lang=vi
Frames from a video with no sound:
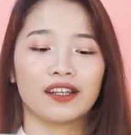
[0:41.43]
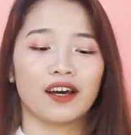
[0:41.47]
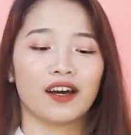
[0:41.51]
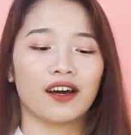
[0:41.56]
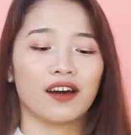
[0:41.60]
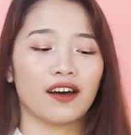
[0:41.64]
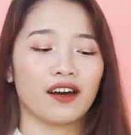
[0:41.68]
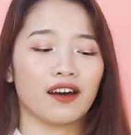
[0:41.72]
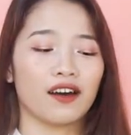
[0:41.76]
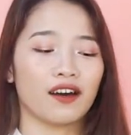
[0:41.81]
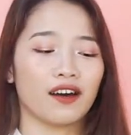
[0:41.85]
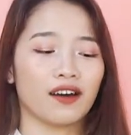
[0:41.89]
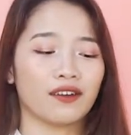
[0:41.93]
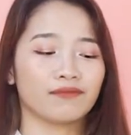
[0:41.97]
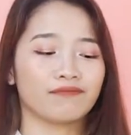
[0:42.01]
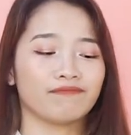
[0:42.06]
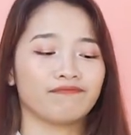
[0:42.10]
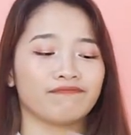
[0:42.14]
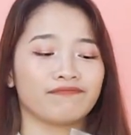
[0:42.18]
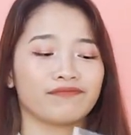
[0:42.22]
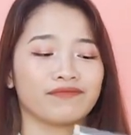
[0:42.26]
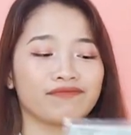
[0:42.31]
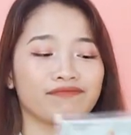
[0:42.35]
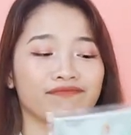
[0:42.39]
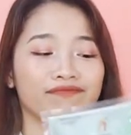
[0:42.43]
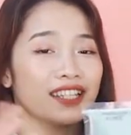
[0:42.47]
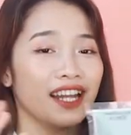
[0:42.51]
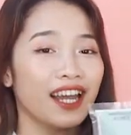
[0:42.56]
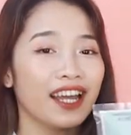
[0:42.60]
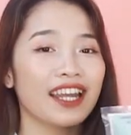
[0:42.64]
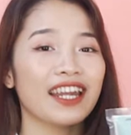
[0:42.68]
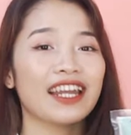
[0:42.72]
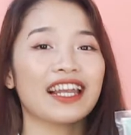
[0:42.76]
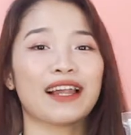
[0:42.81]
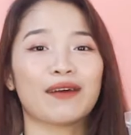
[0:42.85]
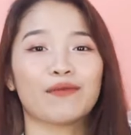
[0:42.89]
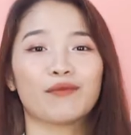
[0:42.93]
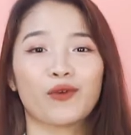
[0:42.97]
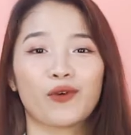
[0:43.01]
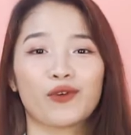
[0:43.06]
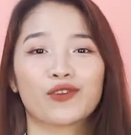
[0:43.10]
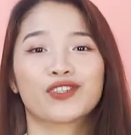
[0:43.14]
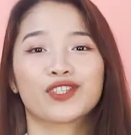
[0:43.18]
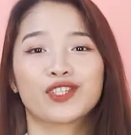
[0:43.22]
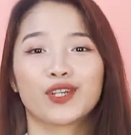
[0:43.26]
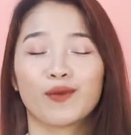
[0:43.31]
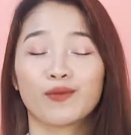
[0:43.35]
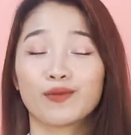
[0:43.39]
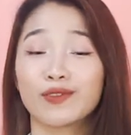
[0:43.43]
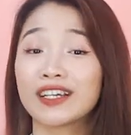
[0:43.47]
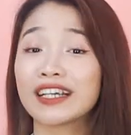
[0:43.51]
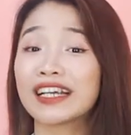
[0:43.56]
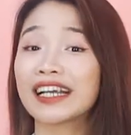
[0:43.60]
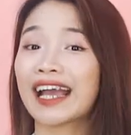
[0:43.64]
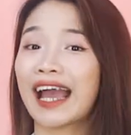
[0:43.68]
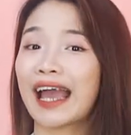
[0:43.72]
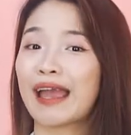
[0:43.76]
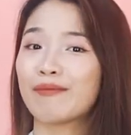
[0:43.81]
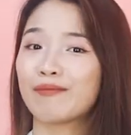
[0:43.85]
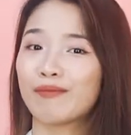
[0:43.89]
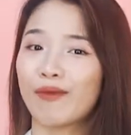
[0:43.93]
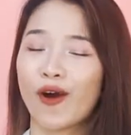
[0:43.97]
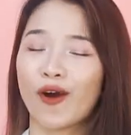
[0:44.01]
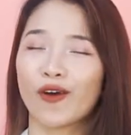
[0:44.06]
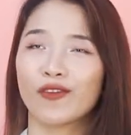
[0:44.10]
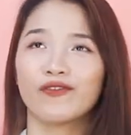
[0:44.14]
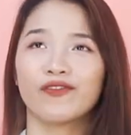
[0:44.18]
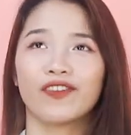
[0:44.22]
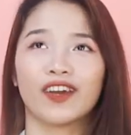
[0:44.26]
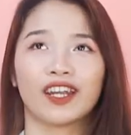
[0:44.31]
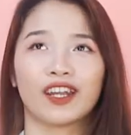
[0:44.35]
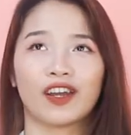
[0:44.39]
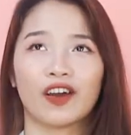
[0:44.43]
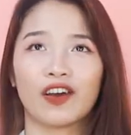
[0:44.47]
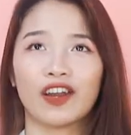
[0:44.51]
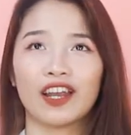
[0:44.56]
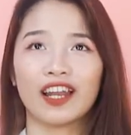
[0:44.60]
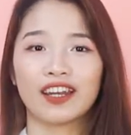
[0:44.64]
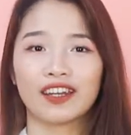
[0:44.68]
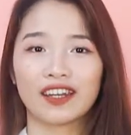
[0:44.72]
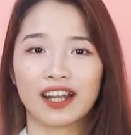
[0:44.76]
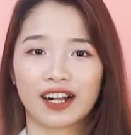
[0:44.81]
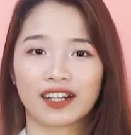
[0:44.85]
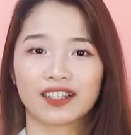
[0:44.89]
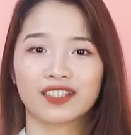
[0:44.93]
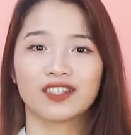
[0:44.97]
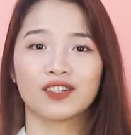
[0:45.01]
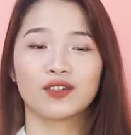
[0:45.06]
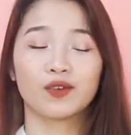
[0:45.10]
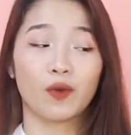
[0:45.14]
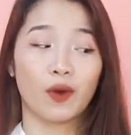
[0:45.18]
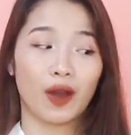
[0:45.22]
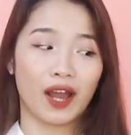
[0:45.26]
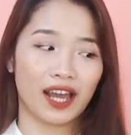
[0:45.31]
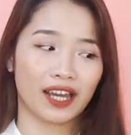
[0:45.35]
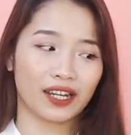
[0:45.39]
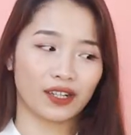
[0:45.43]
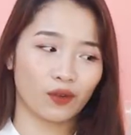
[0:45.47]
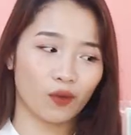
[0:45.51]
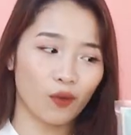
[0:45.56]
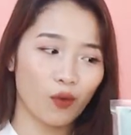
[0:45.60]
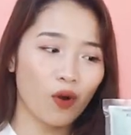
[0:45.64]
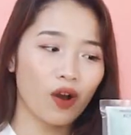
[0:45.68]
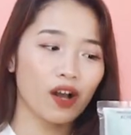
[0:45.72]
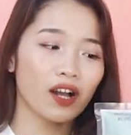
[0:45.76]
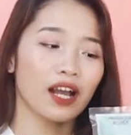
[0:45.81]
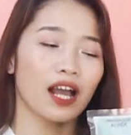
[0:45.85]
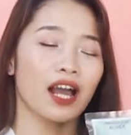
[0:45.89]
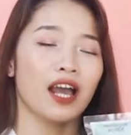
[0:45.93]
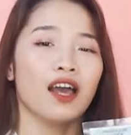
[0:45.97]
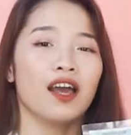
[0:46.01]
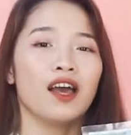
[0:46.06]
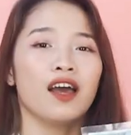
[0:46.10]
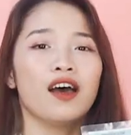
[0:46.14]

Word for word: Um, đây là một trong những cái món phải nói là đặc trưng của Hàn Quốc.